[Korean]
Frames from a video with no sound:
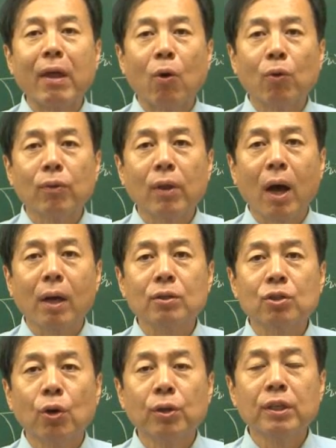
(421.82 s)
나온다,
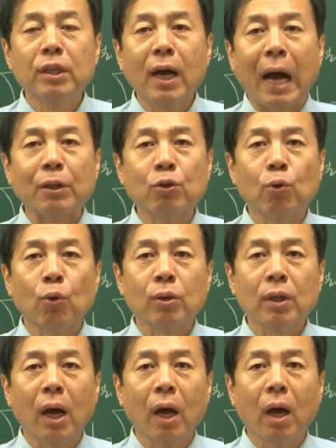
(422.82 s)
전기가 안
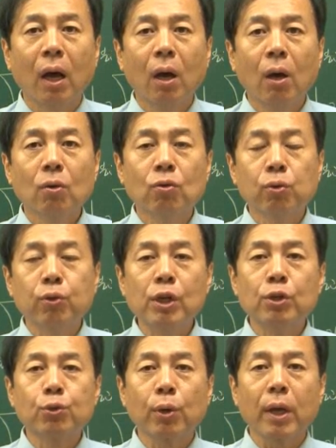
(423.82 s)
들어온다. 그것도
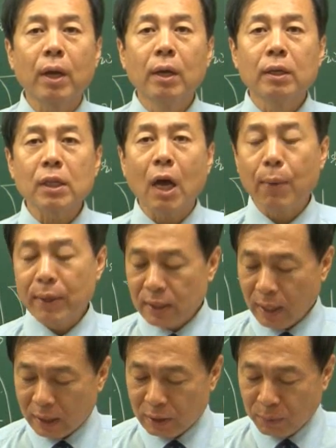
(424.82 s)
일종의 사회
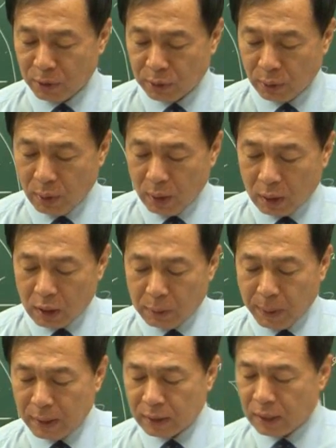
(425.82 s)
전화지면서
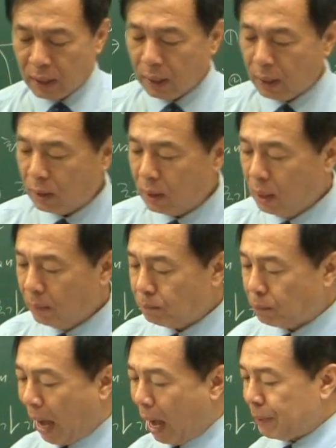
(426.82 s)
기반 체계를
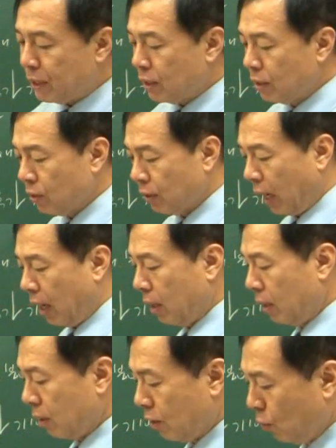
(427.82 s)
마비시키는 거다.
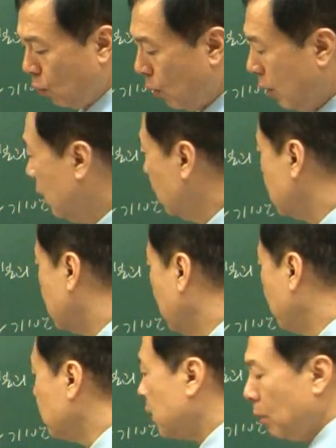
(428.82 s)
그리고 세
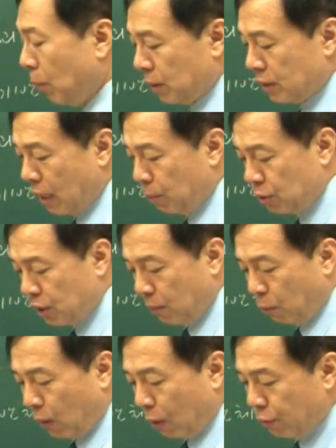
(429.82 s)
번째를 봅니다. 세 번째
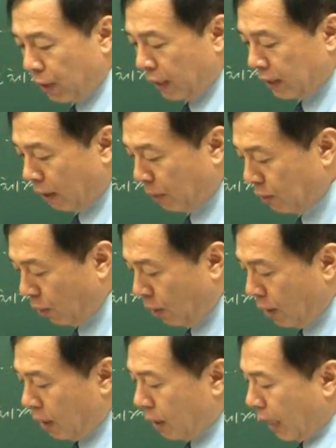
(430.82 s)
뭐라고 얘기했냐면요.
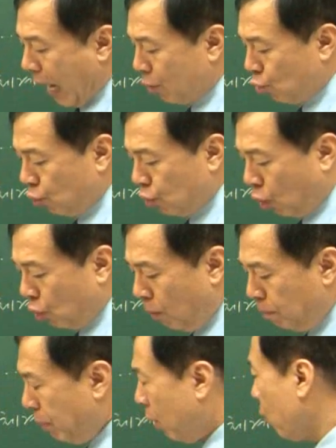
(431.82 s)
가축
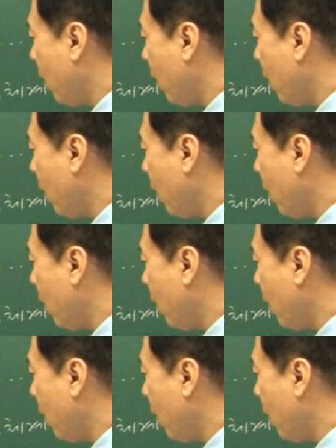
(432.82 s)
전염병